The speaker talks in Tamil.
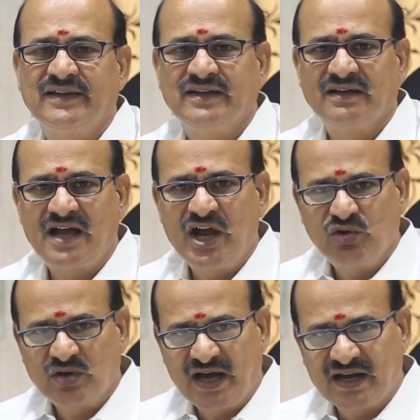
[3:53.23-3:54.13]
அந்த
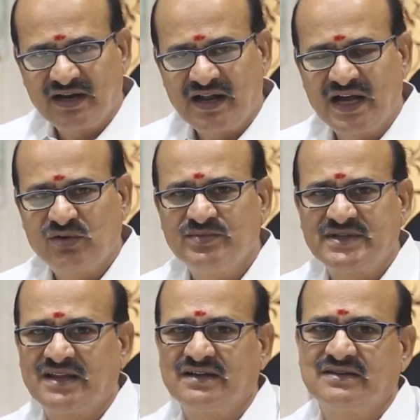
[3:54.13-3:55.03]
ஆயுள் காரகனாகவும்
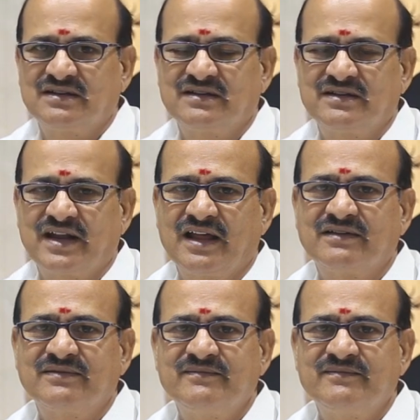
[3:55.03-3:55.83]
ஜாதகத்தில் இருக்கிறார்